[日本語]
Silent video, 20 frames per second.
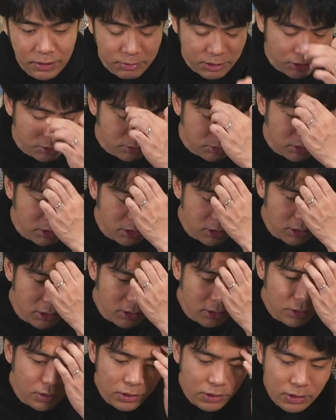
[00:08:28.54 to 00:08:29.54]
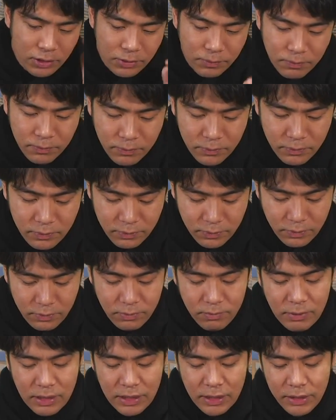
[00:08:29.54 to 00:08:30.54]
いきましょ
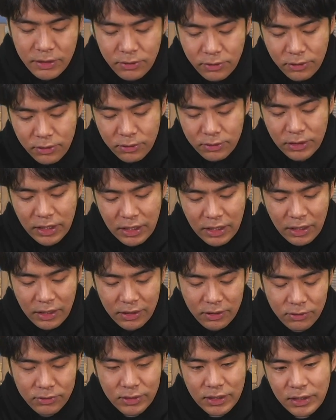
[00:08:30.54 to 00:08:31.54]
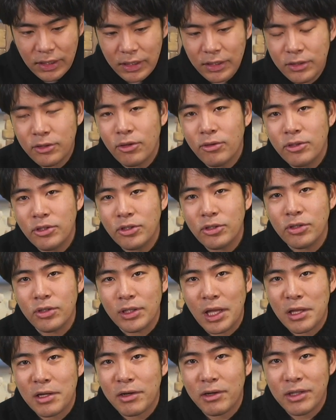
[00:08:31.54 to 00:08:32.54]
う。まあいろいろね、いろんなデッキとちょっ
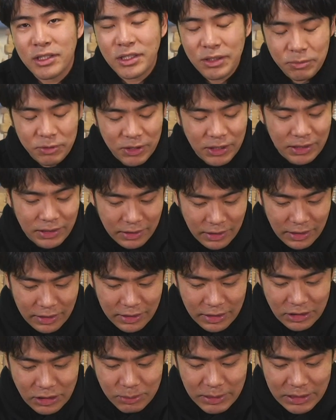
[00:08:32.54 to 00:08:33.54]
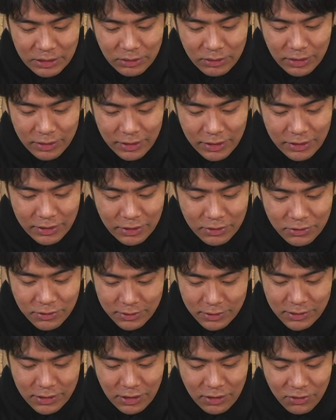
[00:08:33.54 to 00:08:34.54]
と戦わせてもらって立ち回りとか聞いてる
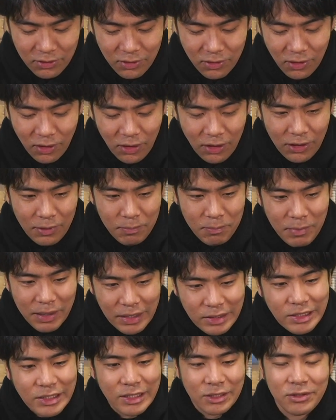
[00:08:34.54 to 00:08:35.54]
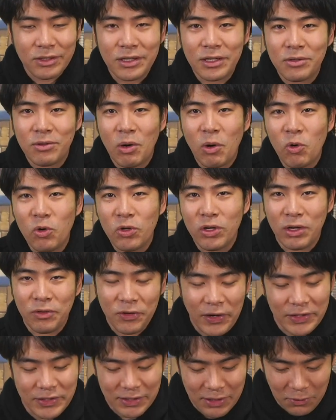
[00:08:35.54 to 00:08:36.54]
んですけど、マジでクラロは奥が
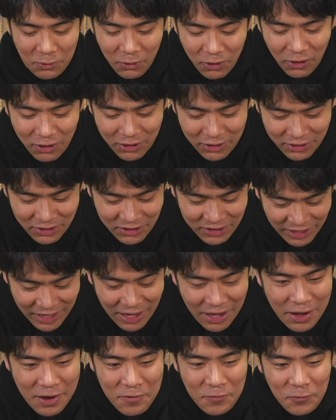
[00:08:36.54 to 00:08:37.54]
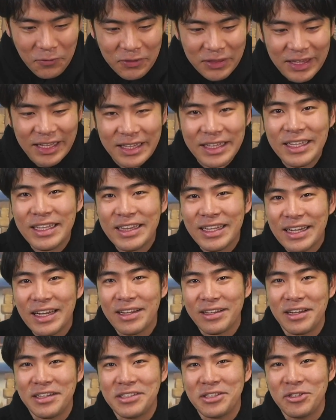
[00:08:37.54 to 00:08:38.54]
深いですね。本当にこんなに
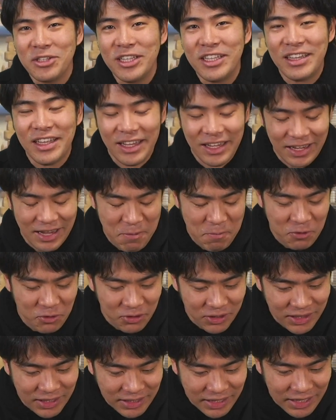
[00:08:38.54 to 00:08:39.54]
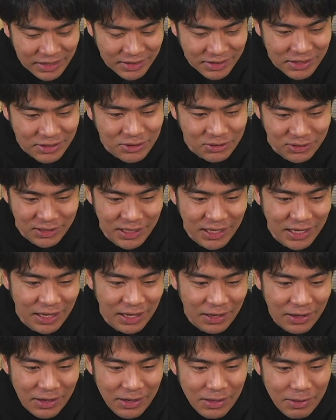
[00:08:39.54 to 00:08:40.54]
長く遊んでて、これだけやってるの
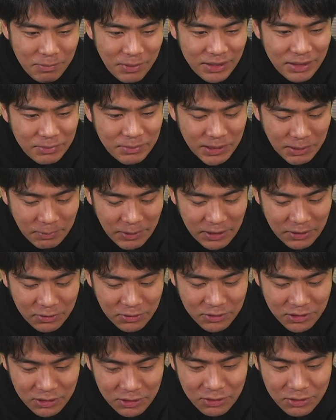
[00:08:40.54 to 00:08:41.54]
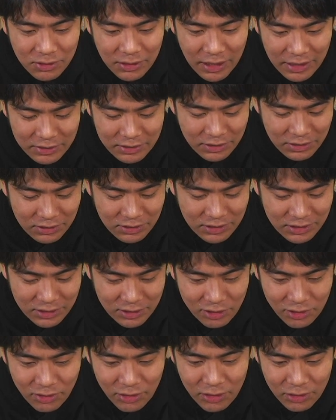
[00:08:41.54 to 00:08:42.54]
にまだまだ勉強することがあるっていうのは
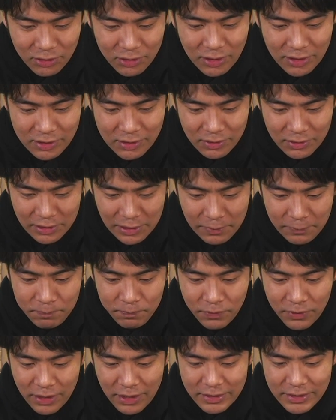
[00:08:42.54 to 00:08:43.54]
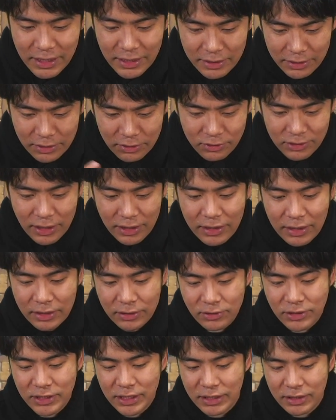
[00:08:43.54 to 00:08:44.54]
すごいことですよね。さっきの戦
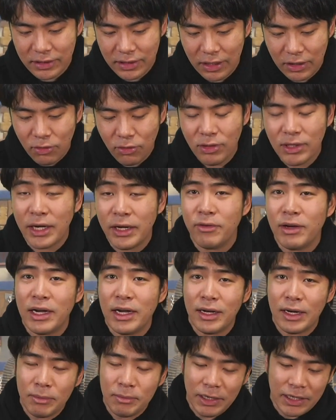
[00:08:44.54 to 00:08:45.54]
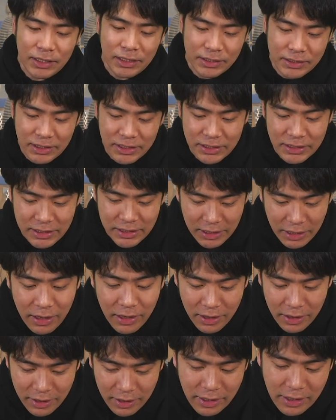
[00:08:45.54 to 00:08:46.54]
いと違って今回はラムライダーきっちり、
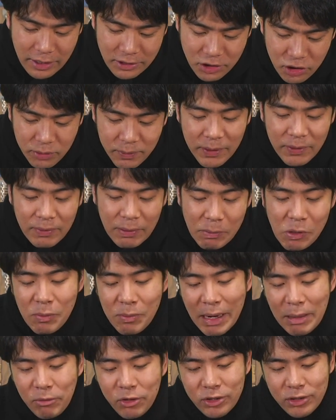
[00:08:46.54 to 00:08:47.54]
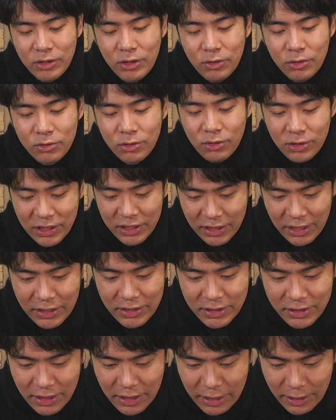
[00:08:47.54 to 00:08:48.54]
序盤はもう守るっていうことに徹
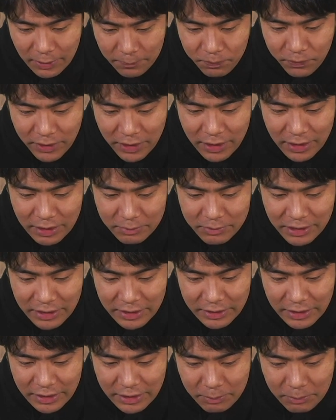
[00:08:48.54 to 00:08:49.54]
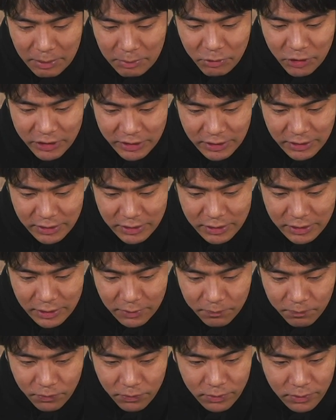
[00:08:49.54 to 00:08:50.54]
して、ラムライダーで守りつ
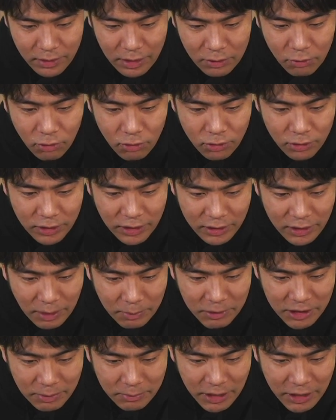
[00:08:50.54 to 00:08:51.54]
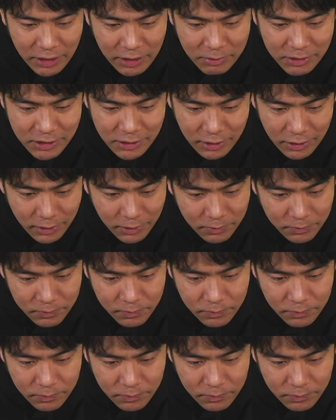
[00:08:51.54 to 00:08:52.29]
つ、あ、ここねたまたま入りましたね。